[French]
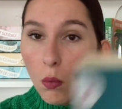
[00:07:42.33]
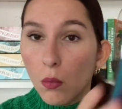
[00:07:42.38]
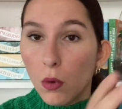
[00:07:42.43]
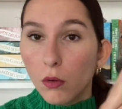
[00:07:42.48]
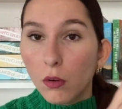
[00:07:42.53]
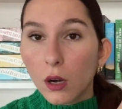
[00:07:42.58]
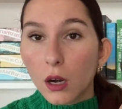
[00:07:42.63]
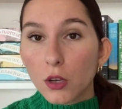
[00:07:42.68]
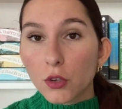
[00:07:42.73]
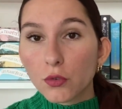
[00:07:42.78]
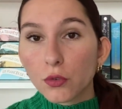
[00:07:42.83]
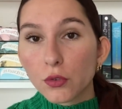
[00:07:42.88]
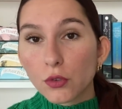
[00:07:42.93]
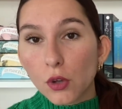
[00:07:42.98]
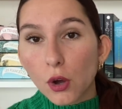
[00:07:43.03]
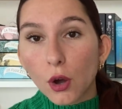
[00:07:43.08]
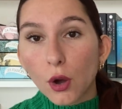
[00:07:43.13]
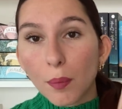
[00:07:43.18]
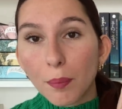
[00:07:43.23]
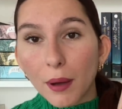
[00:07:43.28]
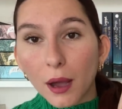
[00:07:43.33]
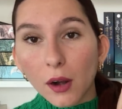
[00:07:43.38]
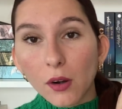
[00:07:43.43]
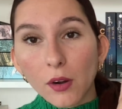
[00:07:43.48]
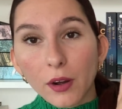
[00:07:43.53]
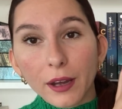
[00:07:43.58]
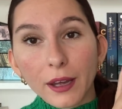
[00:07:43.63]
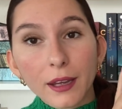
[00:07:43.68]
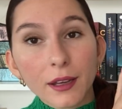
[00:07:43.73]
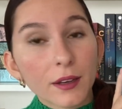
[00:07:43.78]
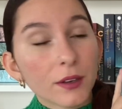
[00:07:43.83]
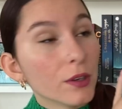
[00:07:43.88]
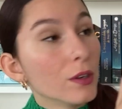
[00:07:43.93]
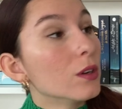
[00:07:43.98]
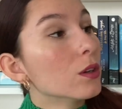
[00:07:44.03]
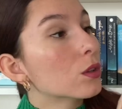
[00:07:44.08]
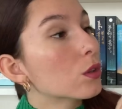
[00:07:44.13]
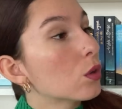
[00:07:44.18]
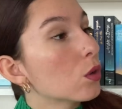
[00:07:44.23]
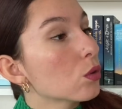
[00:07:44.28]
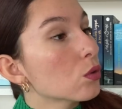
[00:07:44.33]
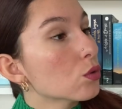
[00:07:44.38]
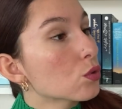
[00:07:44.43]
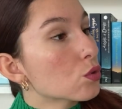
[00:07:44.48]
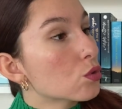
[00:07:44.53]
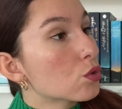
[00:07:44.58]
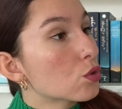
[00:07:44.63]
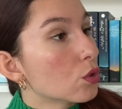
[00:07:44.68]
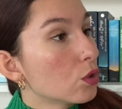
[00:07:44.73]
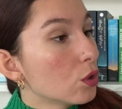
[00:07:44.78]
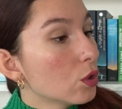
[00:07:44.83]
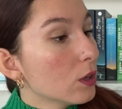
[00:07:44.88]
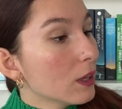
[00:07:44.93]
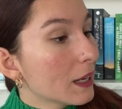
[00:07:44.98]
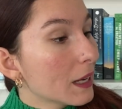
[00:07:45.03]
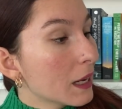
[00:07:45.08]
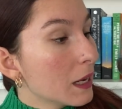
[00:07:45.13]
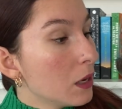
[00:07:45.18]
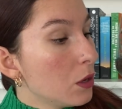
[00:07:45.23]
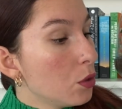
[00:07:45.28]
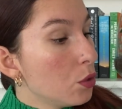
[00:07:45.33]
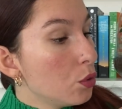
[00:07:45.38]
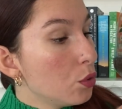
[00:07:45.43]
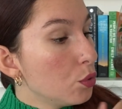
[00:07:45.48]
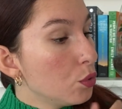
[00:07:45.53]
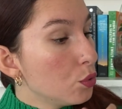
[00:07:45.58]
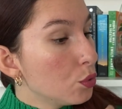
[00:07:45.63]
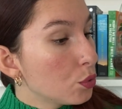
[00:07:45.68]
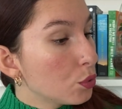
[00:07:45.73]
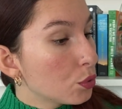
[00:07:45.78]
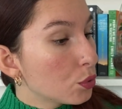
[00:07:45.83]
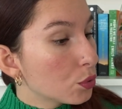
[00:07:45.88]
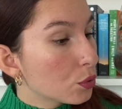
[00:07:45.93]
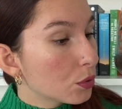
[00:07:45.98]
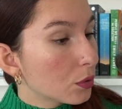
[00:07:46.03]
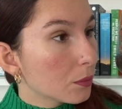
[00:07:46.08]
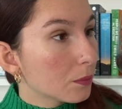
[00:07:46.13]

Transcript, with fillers: Voilà, je vous en reparlerai euh, quand je l'aurai lu